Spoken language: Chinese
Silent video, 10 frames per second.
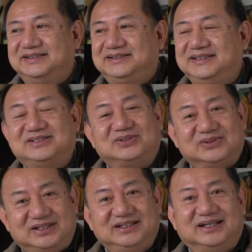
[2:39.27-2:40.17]
这首
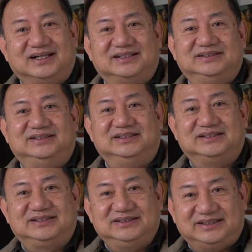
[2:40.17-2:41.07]
歌啊，其
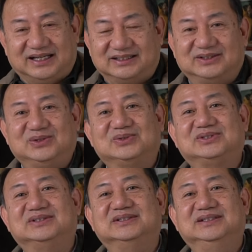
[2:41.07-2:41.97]
实讲的就
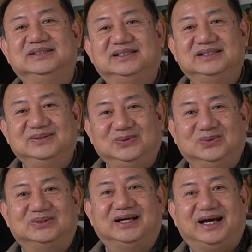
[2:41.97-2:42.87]
是一个
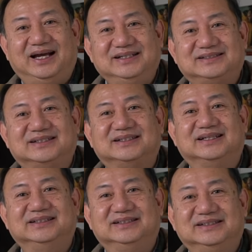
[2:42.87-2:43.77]
女的爱上
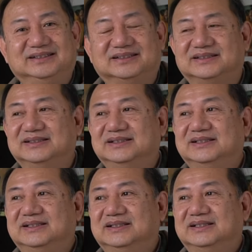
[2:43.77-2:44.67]
了一个
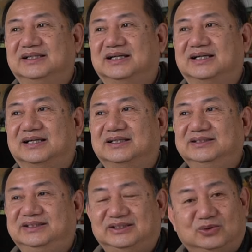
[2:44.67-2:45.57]
呃
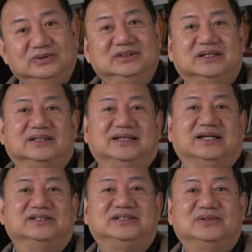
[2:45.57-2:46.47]
已婚的
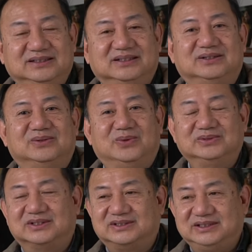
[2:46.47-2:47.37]
男士，或
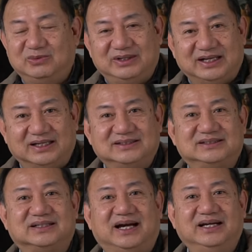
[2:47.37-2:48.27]
者是一位男
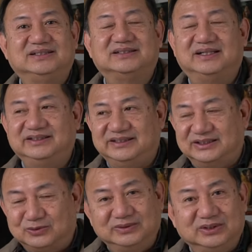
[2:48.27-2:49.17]
士爱上了已
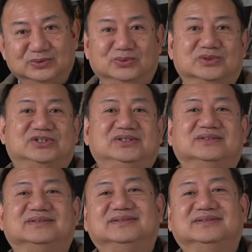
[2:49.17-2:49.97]
婚的女士。